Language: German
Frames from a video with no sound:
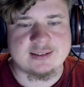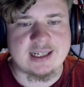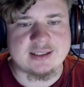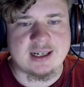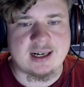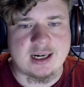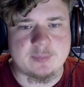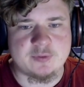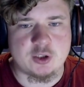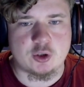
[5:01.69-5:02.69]
Dann
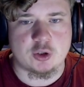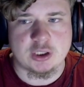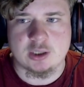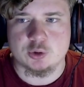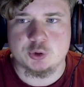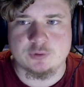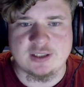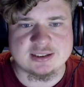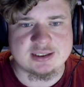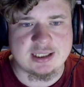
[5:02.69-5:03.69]
haben wir noch, ja, sowas.